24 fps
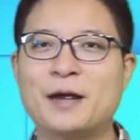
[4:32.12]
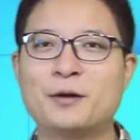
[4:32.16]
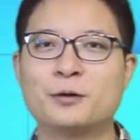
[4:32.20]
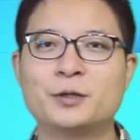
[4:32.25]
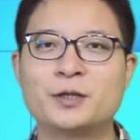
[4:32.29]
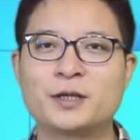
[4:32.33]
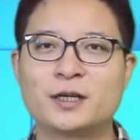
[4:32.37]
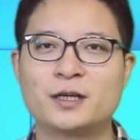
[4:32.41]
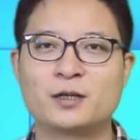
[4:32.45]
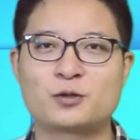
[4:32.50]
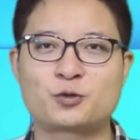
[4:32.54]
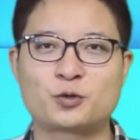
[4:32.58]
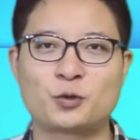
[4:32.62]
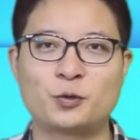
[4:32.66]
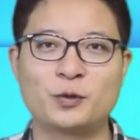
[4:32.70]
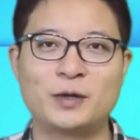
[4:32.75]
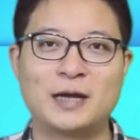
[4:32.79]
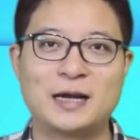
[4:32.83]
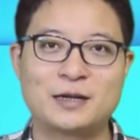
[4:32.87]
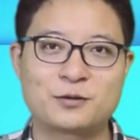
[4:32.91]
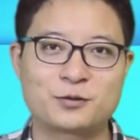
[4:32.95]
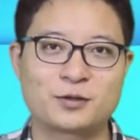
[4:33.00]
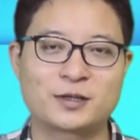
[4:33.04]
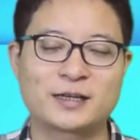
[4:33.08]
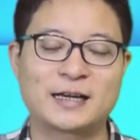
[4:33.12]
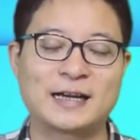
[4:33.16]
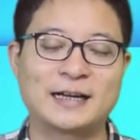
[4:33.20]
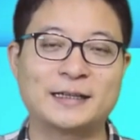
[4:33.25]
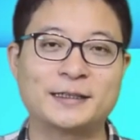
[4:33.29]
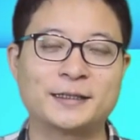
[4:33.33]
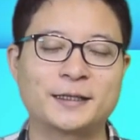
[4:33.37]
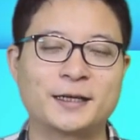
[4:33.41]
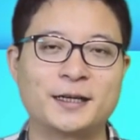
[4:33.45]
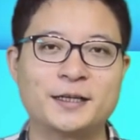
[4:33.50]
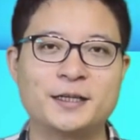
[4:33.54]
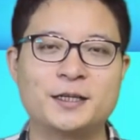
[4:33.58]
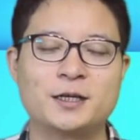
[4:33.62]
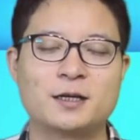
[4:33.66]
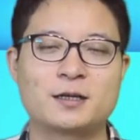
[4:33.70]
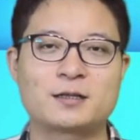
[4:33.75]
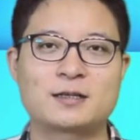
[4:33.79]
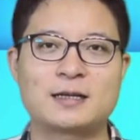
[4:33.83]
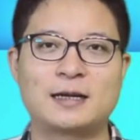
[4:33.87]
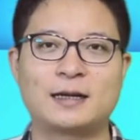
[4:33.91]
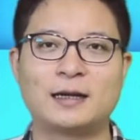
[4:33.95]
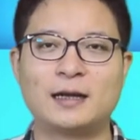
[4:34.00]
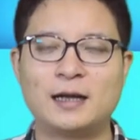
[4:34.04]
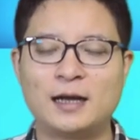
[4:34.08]
有一个说回来就是刚才那个一二
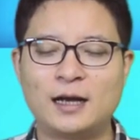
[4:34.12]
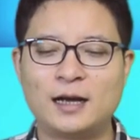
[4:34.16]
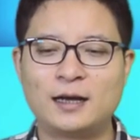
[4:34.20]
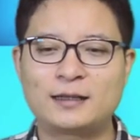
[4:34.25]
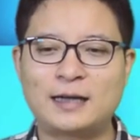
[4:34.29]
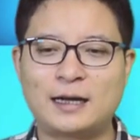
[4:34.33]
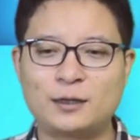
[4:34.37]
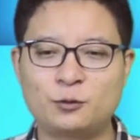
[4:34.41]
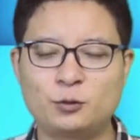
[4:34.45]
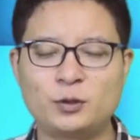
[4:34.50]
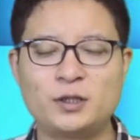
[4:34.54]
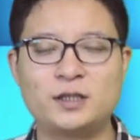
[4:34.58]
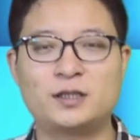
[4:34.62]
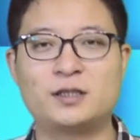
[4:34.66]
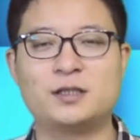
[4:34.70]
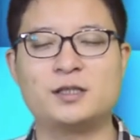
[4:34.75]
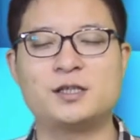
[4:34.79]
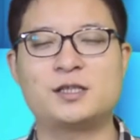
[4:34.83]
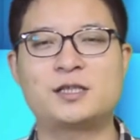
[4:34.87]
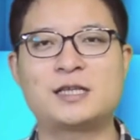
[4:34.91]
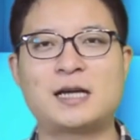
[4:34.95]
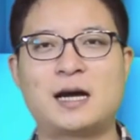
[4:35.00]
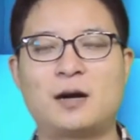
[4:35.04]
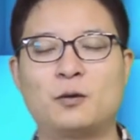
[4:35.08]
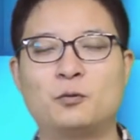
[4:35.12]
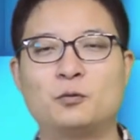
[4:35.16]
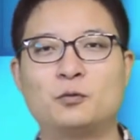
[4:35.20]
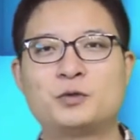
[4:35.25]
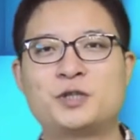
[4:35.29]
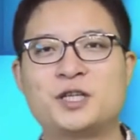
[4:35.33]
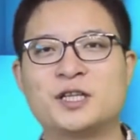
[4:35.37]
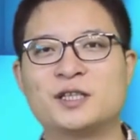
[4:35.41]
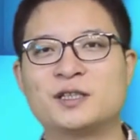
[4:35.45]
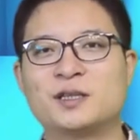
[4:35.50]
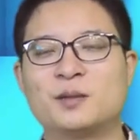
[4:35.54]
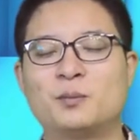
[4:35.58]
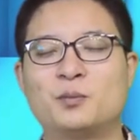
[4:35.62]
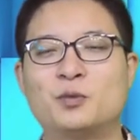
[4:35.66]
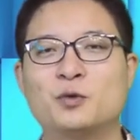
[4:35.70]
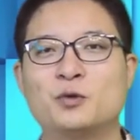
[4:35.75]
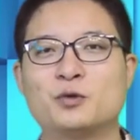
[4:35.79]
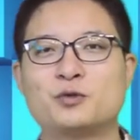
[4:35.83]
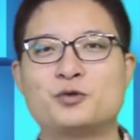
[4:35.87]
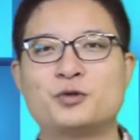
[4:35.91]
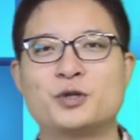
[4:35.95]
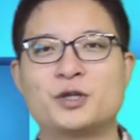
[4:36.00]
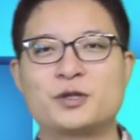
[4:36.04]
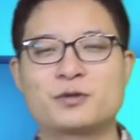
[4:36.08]
三，它对底下无情的
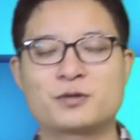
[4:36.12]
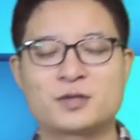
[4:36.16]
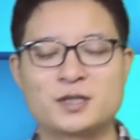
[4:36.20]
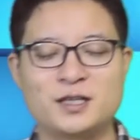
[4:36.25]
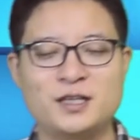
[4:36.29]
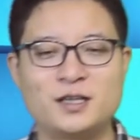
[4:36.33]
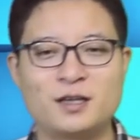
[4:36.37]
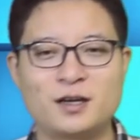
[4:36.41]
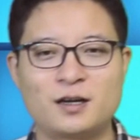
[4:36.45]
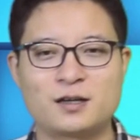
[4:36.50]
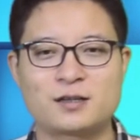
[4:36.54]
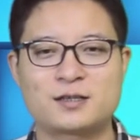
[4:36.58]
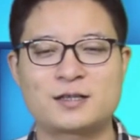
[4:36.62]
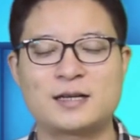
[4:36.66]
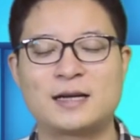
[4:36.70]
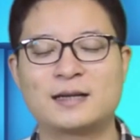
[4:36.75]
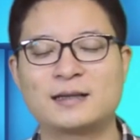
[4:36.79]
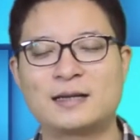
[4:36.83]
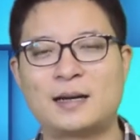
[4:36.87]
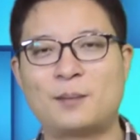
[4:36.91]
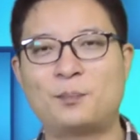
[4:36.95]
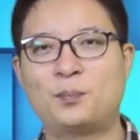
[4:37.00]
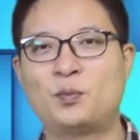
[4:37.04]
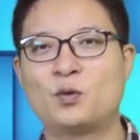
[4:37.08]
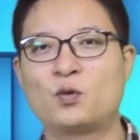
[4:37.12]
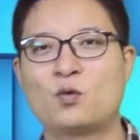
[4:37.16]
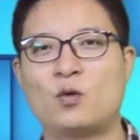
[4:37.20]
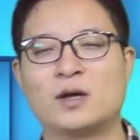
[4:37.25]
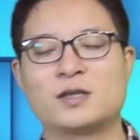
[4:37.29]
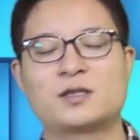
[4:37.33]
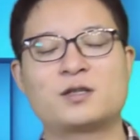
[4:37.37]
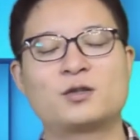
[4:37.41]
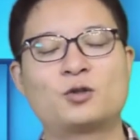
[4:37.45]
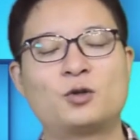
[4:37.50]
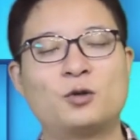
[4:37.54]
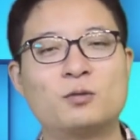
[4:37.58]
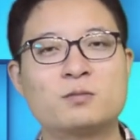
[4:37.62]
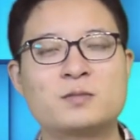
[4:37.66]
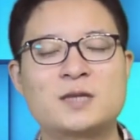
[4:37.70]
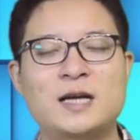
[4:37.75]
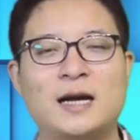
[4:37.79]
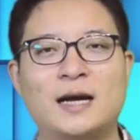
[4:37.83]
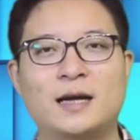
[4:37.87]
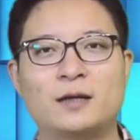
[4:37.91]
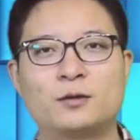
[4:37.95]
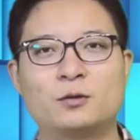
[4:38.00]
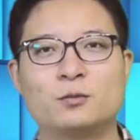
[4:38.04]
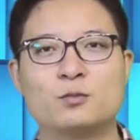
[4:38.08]
剥削，就是一二三，它不管是通
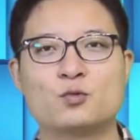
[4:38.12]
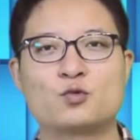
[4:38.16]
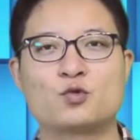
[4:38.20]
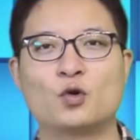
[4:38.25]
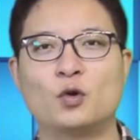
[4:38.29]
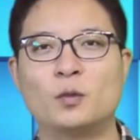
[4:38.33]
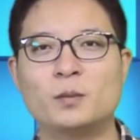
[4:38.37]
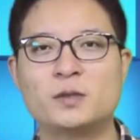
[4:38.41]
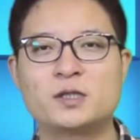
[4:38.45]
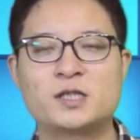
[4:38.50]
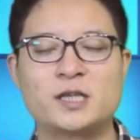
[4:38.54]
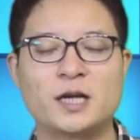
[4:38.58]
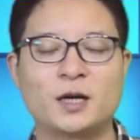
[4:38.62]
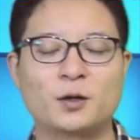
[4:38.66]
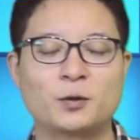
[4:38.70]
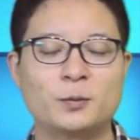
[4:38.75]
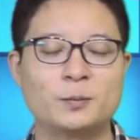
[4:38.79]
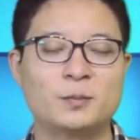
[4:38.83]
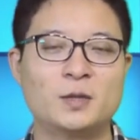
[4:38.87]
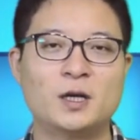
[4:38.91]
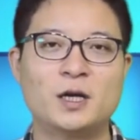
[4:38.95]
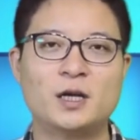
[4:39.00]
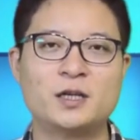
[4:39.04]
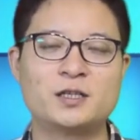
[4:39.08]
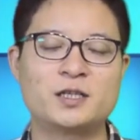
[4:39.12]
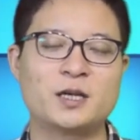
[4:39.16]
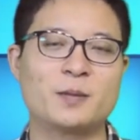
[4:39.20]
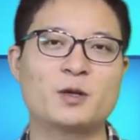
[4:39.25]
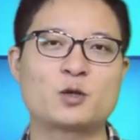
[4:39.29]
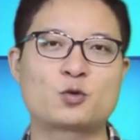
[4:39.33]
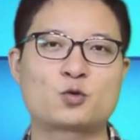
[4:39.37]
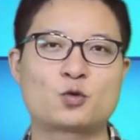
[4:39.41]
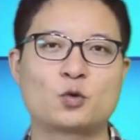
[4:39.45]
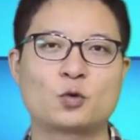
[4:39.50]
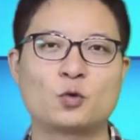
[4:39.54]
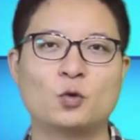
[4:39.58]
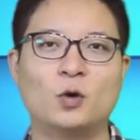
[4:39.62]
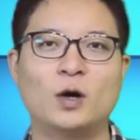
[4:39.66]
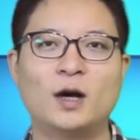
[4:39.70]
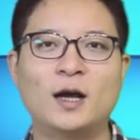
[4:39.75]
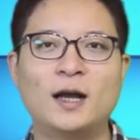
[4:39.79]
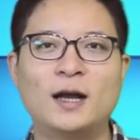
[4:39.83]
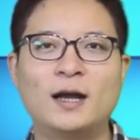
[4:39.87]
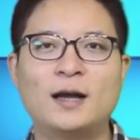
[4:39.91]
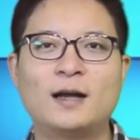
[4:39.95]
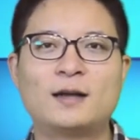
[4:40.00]
胀还是通缩，我们前前面说过，